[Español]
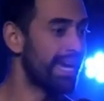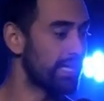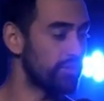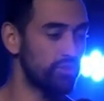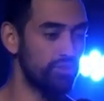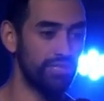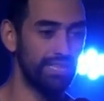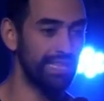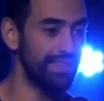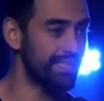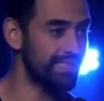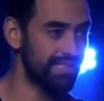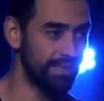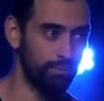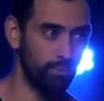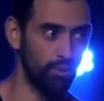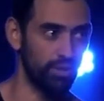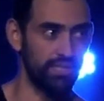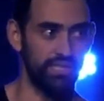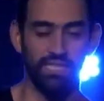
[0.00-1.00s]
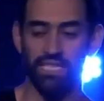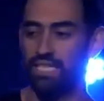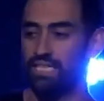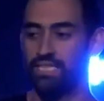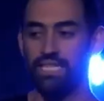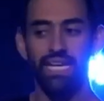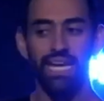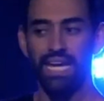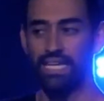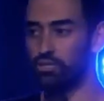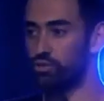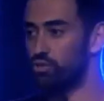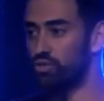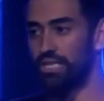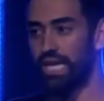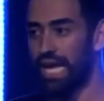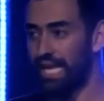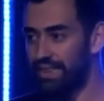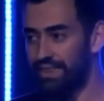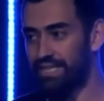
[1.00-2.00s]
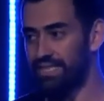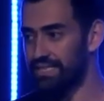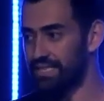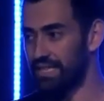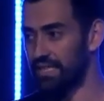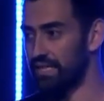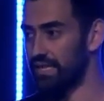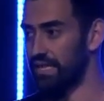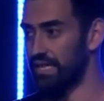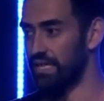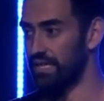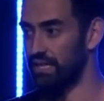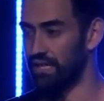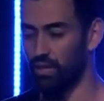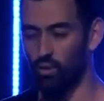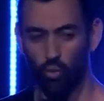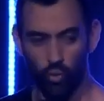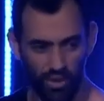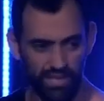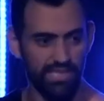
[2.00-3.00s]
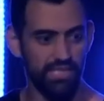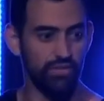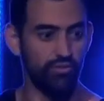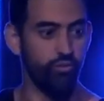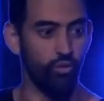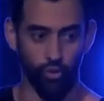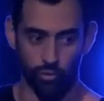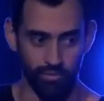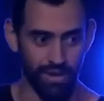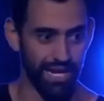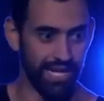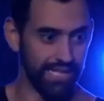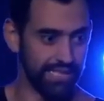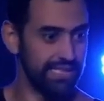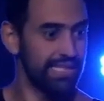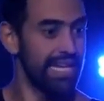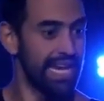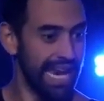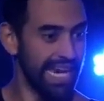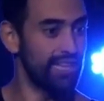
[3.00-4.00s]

esos antes de policías, esos antes de, de, de jueces formales.